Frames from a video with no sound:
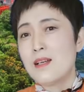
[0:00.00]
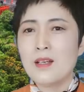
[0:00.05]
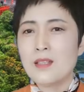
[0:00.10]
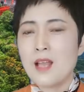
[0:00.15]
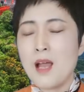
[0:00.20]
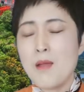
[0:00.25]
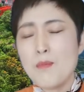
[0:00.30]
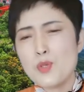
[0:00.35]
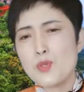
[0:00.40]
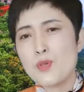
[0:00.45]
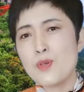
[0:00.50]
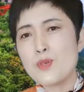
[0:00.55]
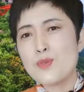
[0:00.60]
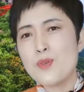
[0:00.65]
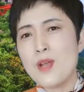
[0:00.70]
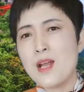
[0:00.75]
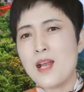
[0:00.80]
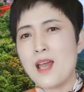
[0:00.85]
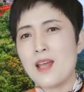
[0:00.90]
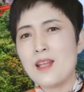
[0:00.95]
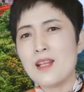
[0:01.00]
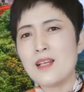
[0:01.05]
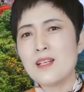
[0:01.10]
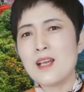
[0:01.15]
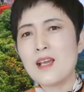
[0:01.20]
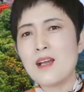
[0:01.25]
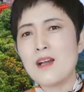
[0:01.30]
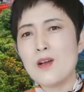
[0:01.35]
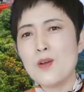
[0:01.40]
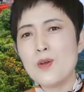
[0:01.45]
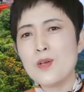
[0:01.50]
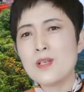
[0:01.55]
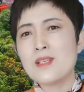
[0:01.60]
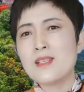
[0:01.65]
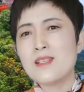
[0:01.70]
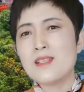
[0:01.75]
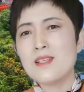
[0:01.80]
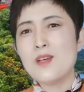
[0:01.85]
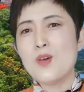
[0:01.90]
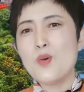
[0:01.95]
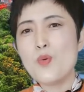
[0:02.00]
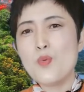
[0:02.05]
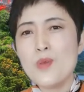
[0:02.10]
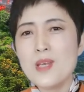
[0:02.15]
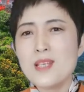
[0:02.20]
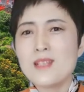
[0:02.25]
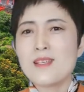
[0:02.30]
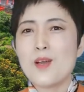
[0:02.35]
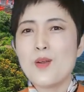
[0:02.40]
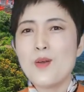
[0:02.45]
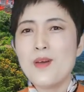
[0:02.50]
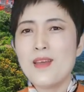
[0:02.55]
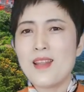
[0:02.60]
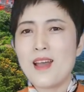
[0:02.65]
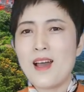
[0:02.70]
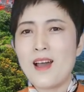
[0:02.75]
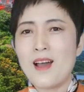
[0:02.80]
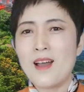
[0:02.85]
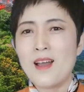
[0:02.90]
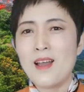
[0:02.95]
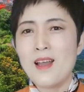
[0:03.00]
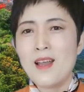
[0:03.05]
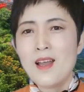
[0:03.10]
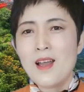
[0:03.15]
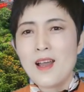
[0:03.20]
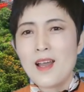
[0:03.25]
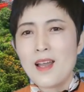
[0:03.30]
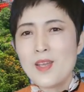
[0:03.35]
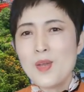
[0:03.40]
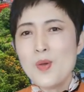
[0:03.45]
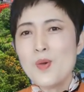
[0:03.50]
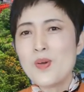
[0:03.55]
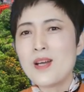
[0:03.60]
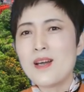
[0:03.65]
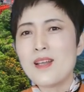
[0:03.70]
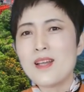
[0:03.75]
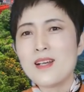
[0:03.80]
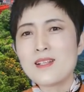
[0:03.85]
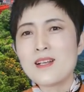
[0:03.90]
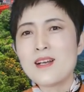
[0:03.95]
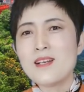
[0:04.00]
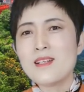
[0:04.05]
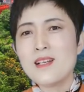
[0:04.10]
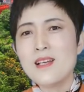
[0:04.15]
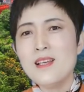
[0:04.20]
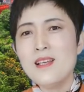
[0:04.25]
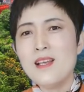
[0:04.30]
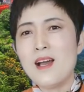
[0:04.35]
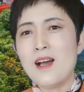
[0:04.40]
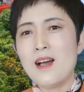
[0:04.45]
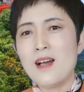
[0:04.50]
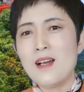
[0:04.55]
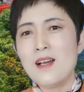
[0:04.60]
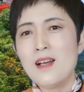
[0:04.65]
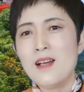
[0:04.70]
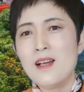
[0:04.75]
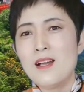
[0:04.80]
他们所渲染的那个俄罗斯威胁论呢，很有可能成真啊。